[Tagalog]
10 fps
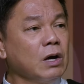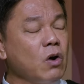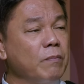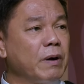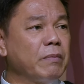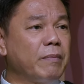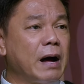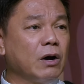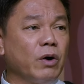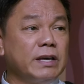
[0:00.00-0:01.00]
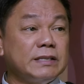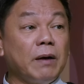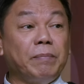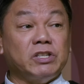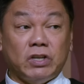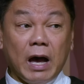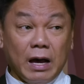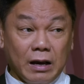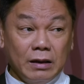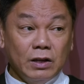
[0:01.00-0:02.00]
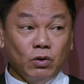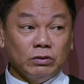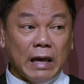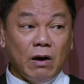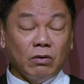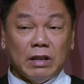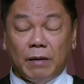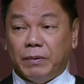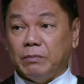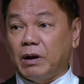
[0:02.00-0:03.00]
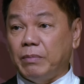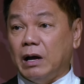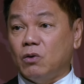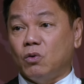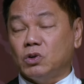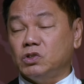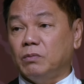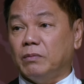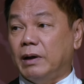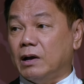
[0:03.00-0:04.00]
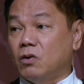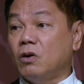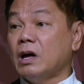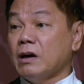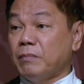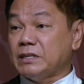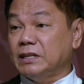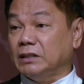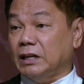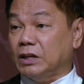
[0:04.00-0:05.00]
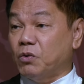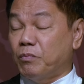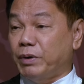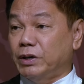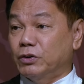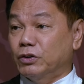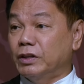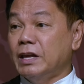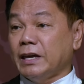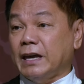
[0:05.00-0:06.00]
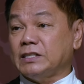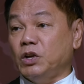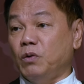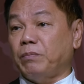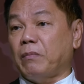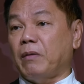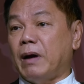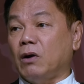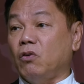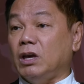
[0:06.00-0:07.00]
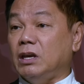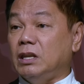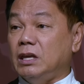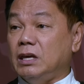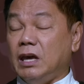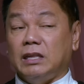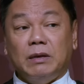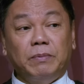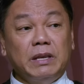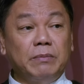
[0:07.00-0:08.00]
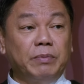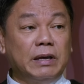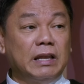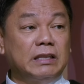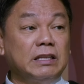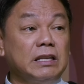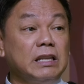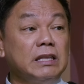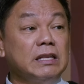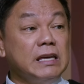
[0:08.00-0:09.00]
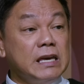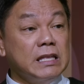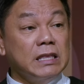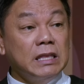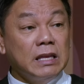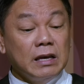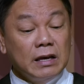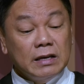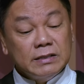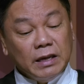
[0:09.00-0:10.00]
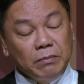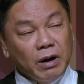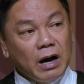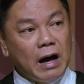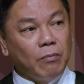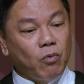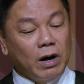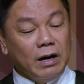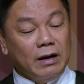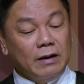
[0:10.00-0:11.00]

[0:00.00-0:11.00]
Kung ang pagbabago ay isang pasya nung taong dapat magbago o gusto magbago, mas nagtatagumpay yon kesa yung pagbabagong iginigiit, ipinipilit, idinidiin sa ibang kapwa.